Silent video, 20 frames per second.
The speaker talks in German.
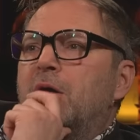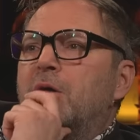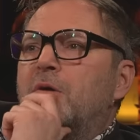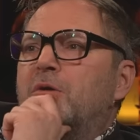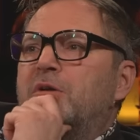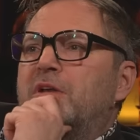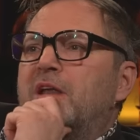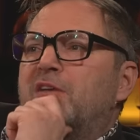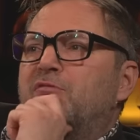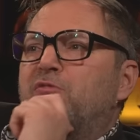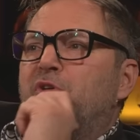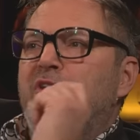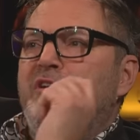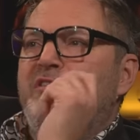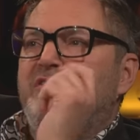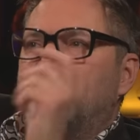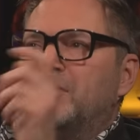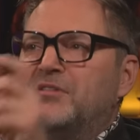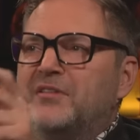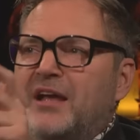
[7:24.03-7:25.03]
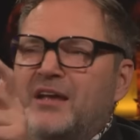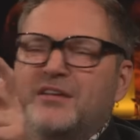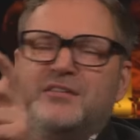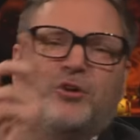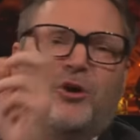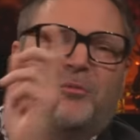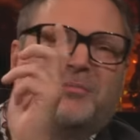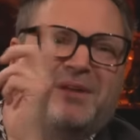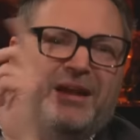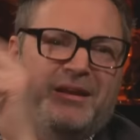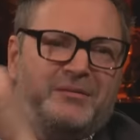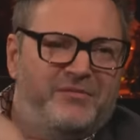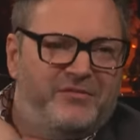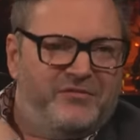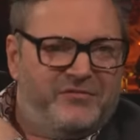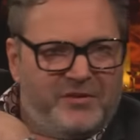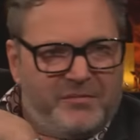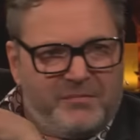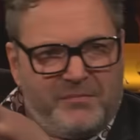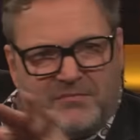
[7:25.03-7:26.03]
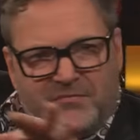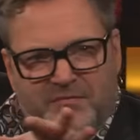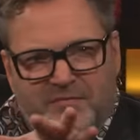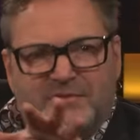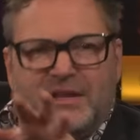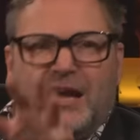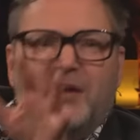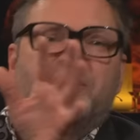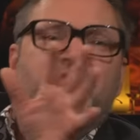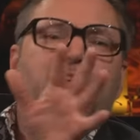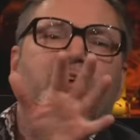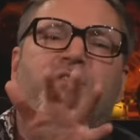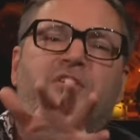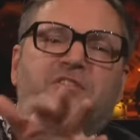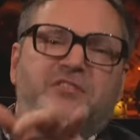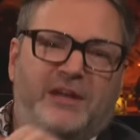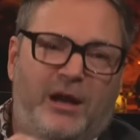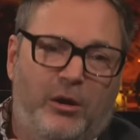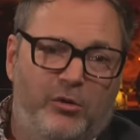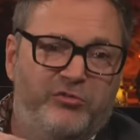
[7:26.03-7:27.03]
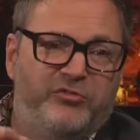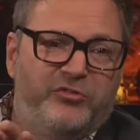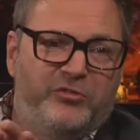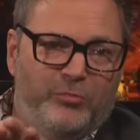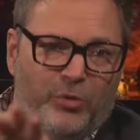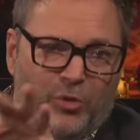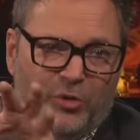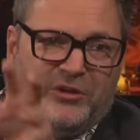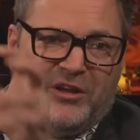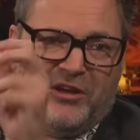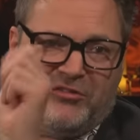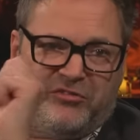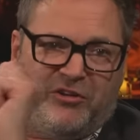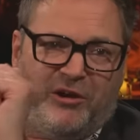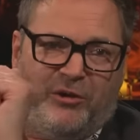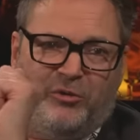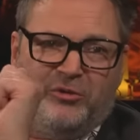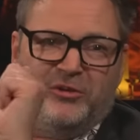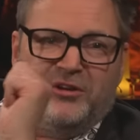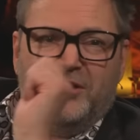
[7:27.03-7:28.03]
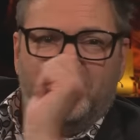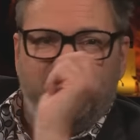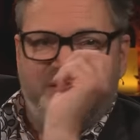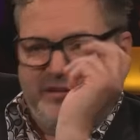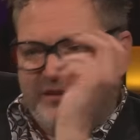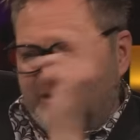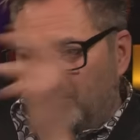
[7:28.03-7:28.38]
Und dann wollte ich sie sagen, ich komm, dann darfst du auch was kaufen. Mögen ja Frauen, ne?